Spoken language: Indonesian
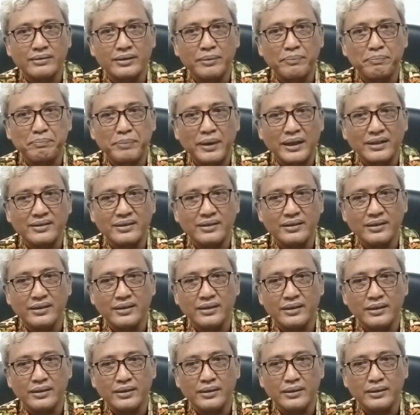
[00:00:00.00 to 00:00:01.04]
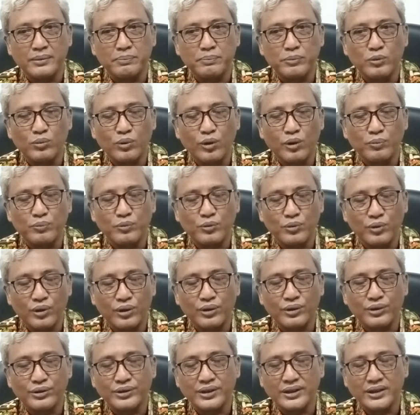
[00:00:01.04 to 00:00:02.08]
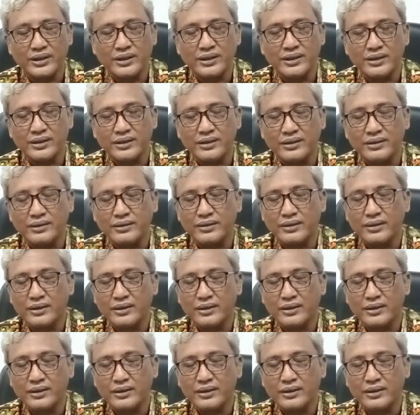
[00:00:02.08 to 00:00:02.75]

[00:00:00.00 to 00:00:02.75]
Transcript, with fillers: tempat di pulau-pulau di